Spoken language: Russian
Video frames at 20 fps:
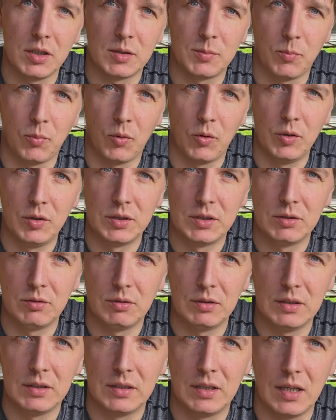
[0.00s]

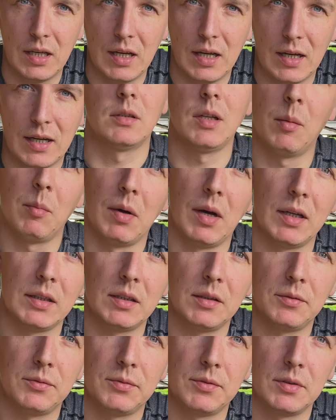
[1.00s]
использовать для
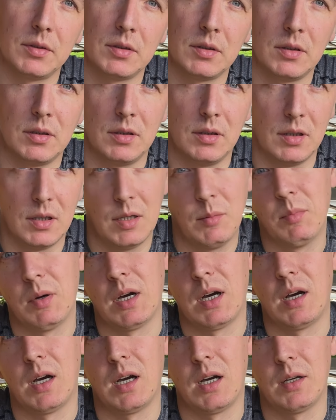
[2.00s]
томатов,
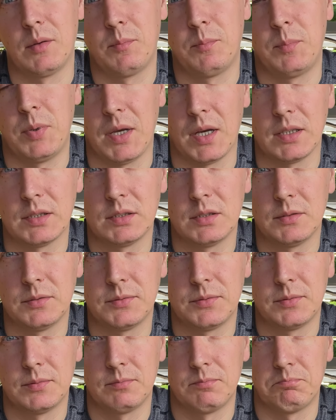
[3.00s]
либо перцев,
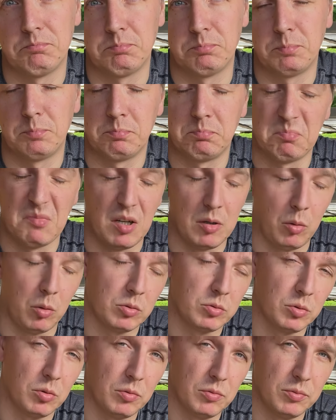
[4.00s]

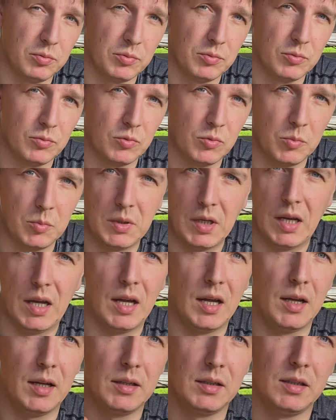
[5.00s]
огурцов. У
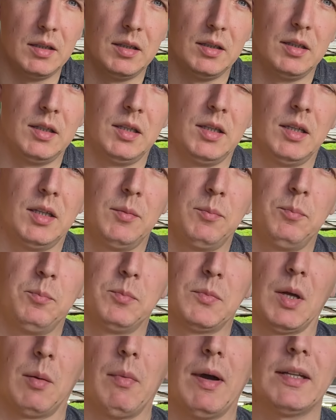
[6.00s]
меня и
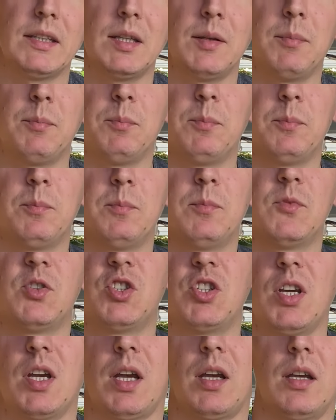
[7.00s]
томаты
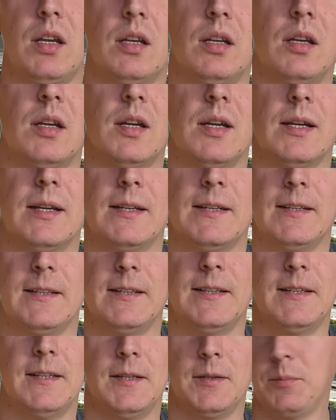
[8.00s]
черри,
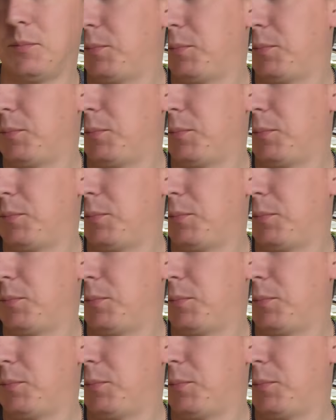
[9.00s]
и